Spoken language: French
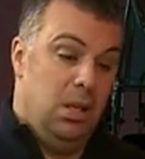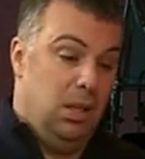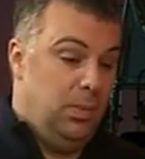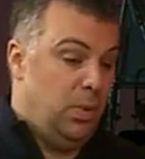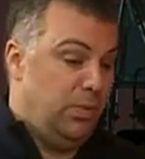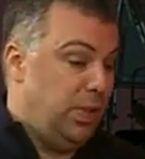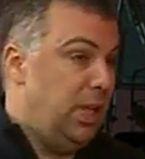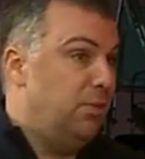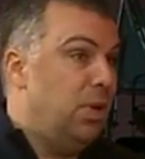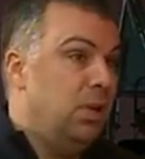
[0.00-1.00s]
Et puis on va
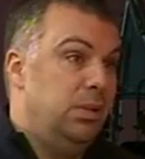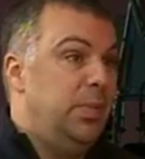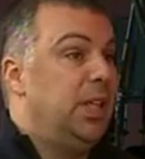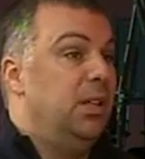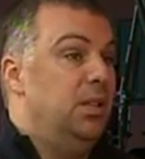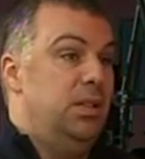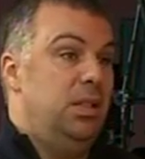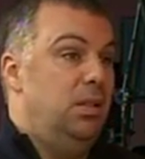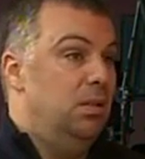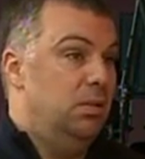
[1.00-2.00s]
l'avoir le
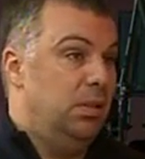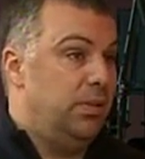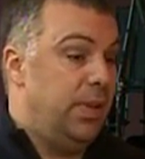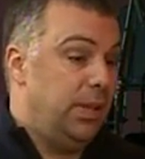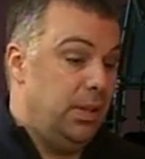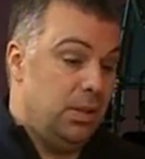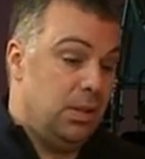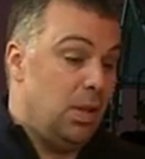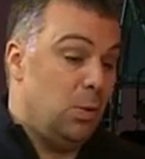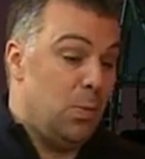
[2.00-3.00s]
mercredi. Ça fait que,
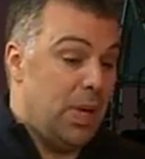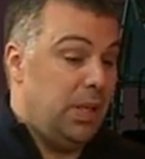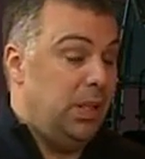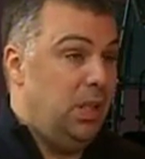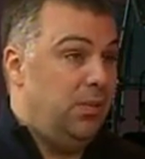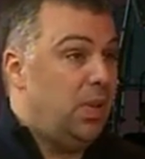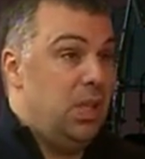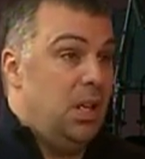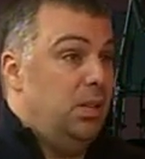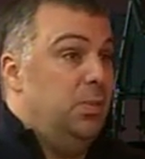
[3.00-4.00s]
Quand on parlait des
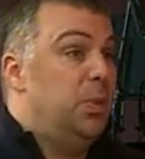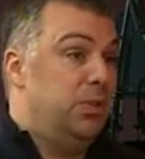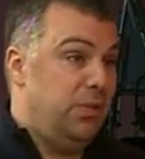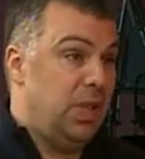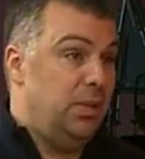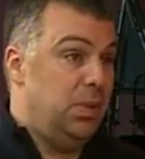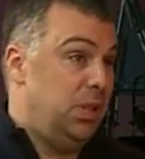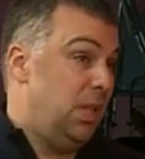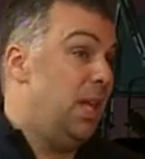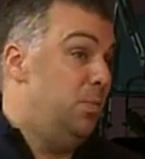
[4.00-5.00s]
frais, il n'y en a pas de frais.
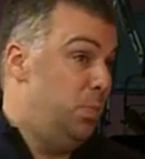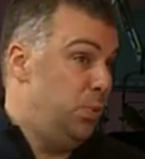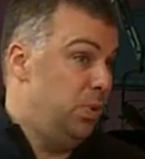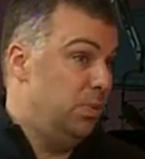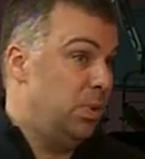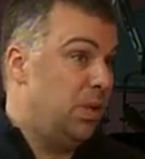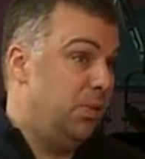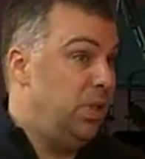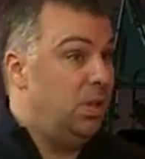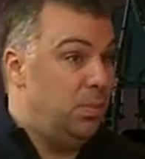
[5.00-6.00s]
C'est c'était le but, pour
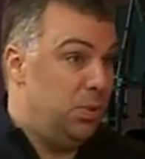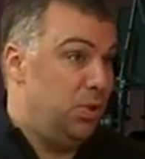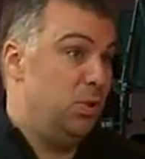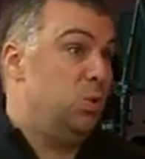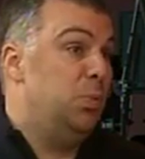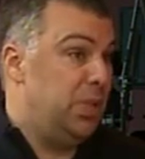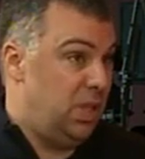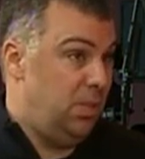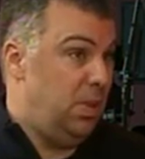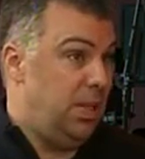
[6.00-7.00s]
envoyer le plus de sous
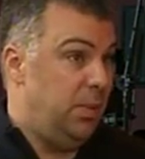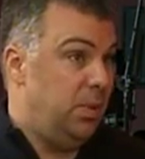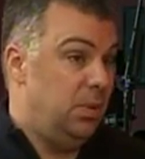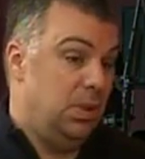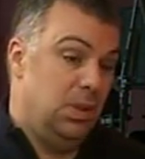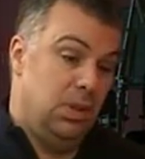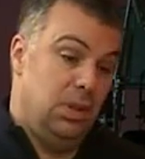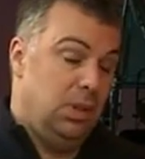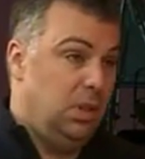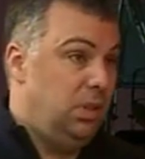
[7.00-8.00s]
possible là-bas
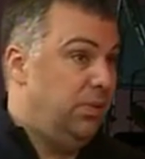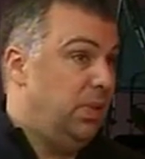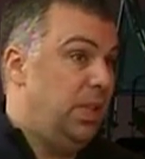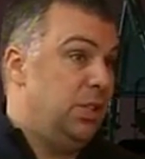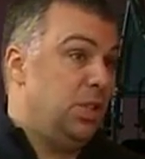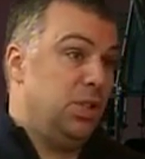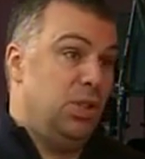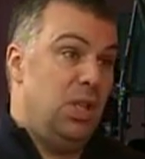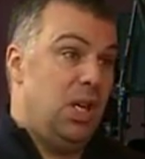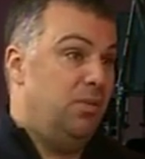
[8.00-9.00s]
il aller
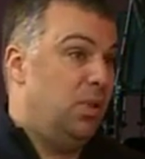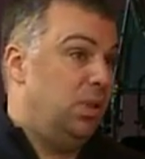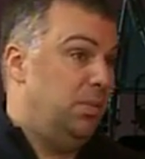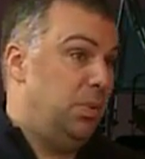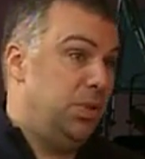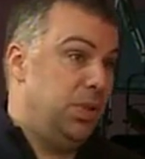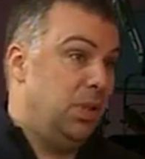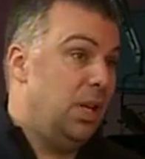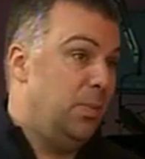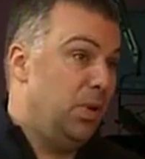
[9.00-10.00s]
chercher à avoir le plus
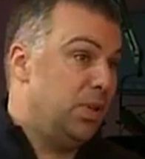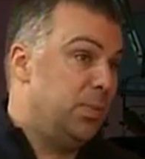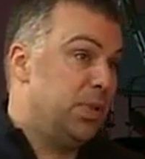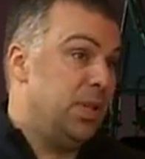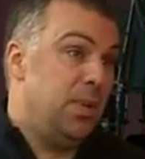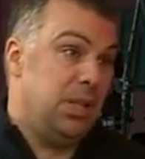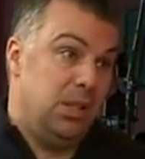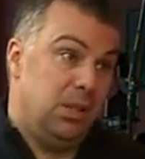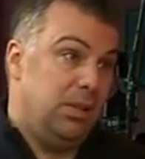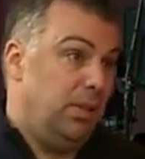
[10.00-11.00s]
de collaborateurs Absolument.
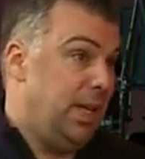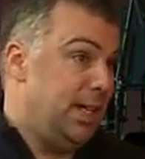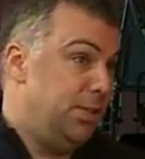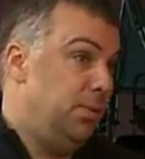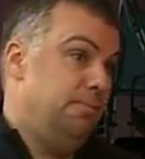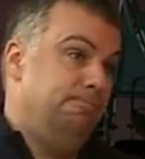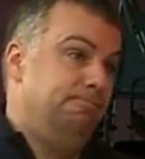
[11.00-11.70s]
possible titre gracieux.